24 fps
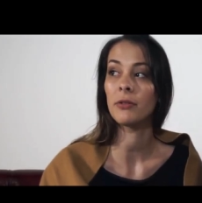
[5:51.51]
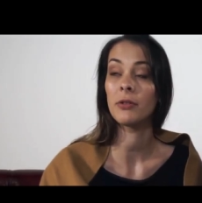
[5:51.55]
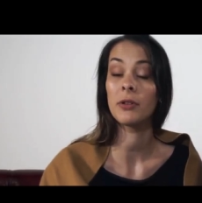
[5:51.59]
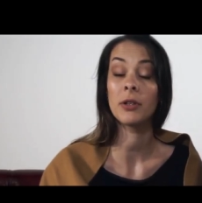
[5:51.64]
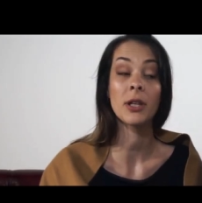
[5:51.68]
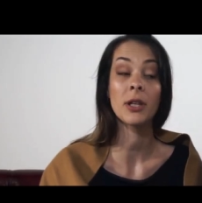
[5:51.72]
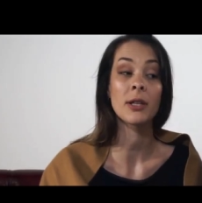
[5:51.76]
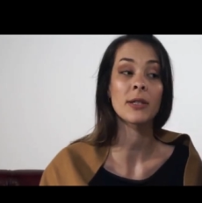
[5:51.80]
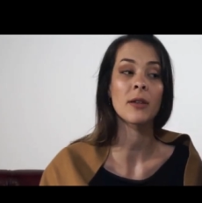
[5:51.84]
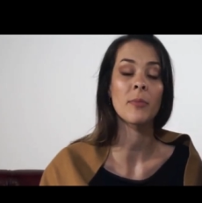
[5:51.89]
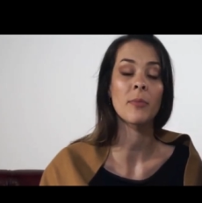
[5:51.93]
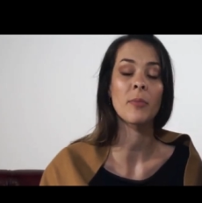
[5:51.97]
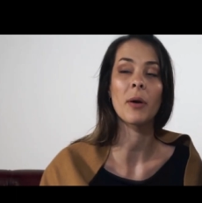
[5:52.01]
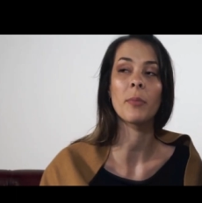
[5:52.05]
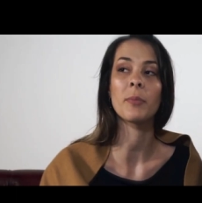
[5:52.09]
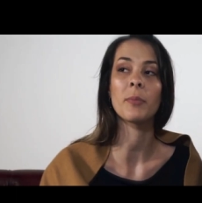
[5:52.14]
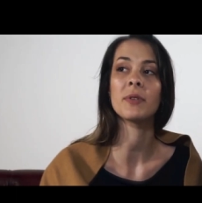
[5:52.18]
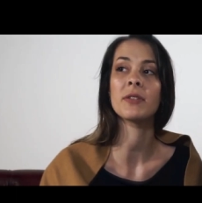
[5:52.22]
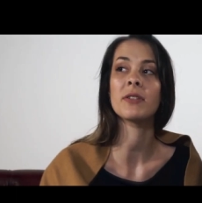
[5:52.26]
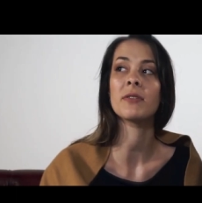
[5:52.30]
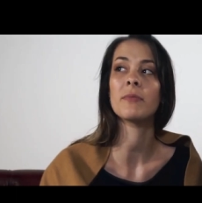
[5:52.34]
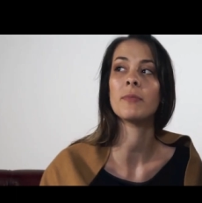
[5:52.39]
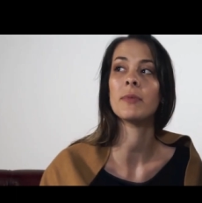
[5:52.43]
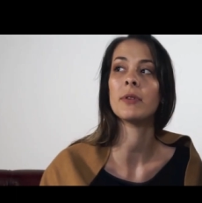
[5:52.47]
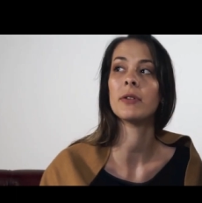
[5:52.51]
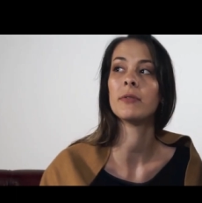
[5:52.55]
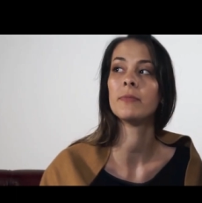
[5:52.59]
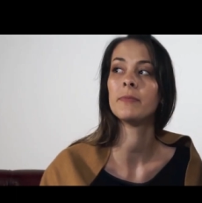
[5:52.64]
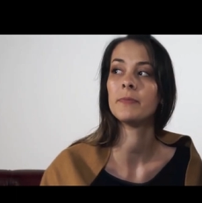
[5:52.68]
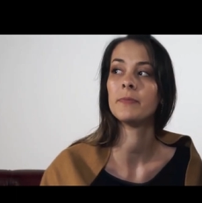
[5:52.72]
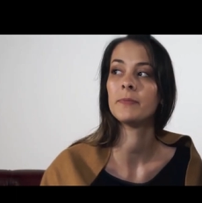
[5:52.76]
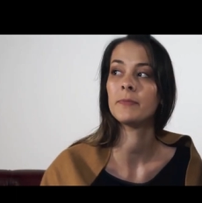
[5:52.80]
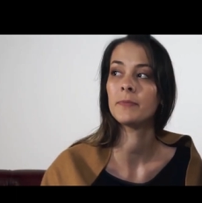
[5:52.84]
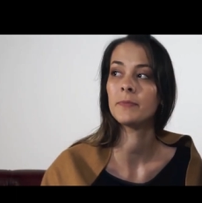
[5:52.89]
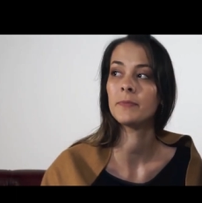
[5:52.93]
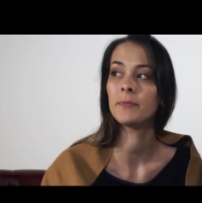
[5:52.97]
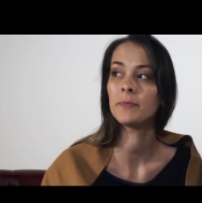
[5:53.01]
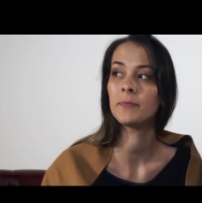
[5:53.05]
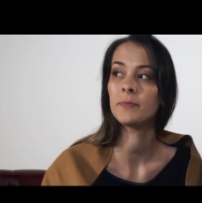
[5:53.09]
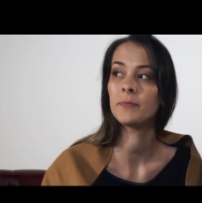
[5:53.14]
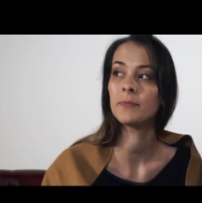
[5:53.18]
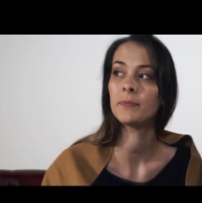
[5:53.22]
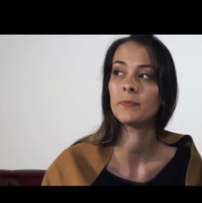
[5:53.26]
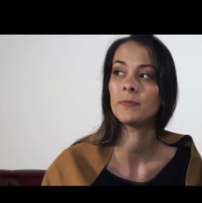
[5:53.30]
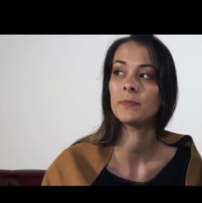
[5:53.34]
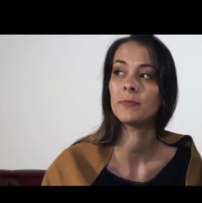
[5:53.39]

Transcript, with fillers: Я сама по себе». «Хм,